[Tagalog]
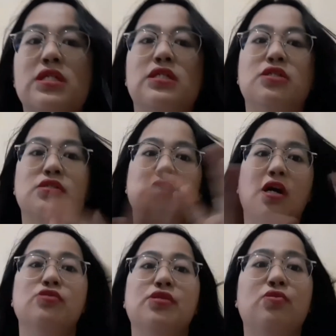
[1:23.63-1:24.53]

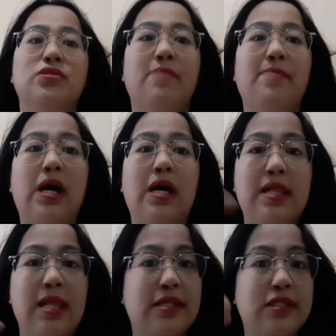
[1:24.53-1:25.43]
Shout out sa mga
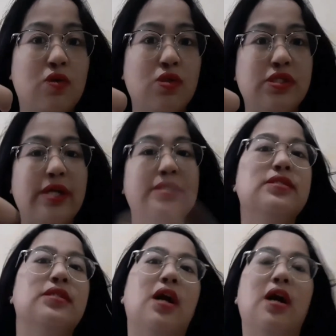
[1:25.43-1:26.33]
klase ko dyan
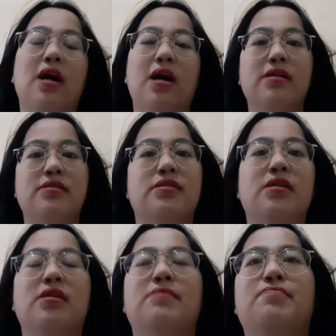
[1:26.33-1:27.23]
sa
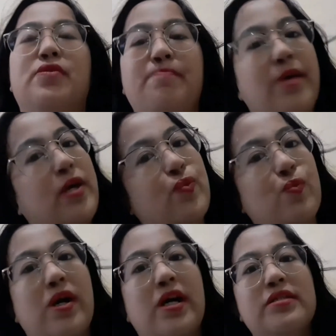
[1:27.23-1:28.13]

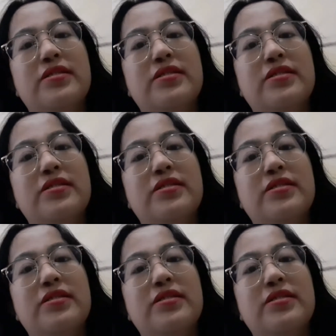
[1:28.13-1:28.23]
Perpetual